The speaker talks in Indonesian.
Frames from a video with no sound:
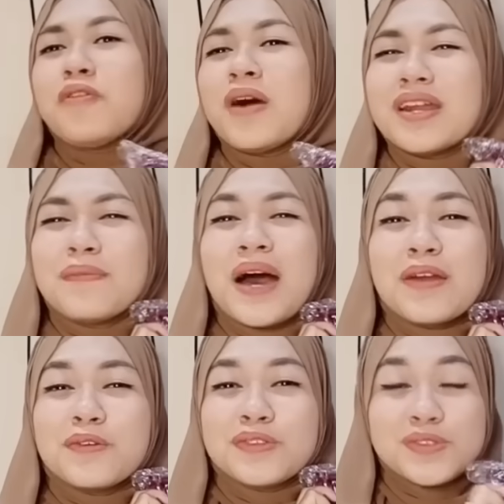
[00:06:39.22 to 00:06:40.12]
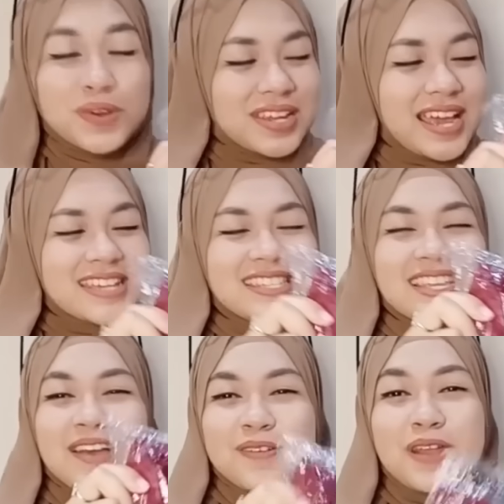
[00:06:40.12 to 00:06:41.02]
warna marun sorry guys
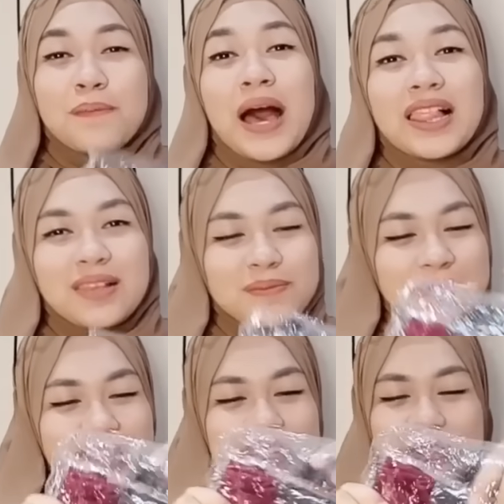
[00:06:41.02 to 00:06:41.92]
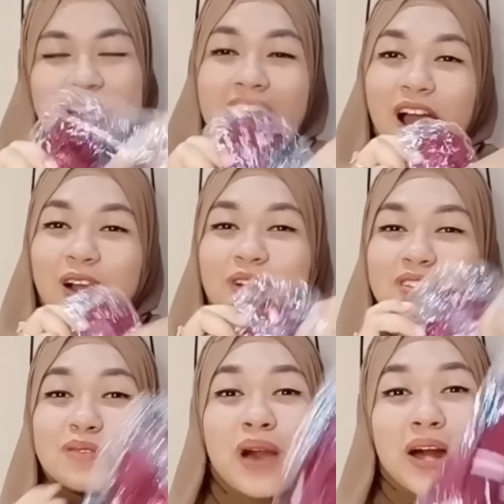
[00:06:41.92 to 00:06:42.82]
udah malam aku
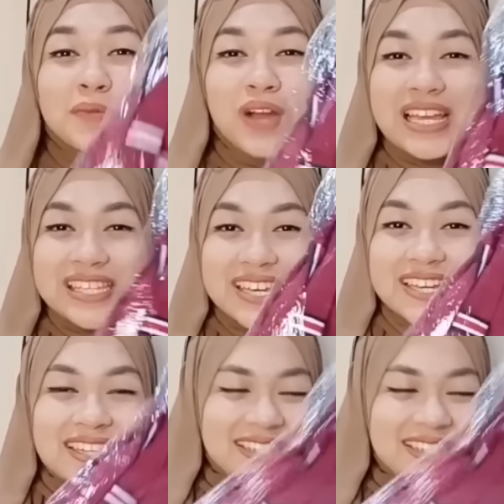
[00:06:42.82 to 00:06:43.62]
langsung bakal buka aja